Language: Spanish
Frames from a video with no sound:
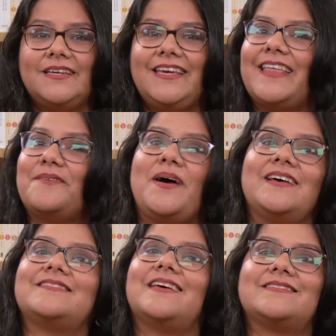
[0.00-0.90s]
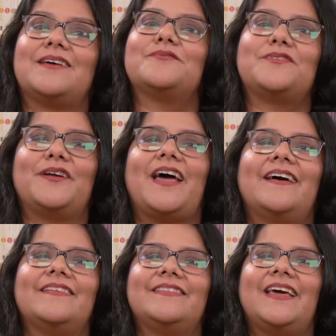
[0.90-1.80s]
y además es
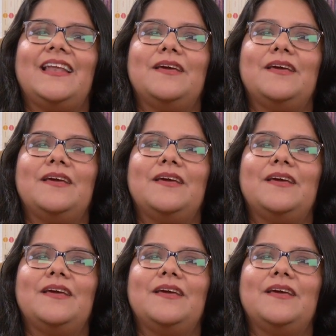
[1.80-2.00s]
autora del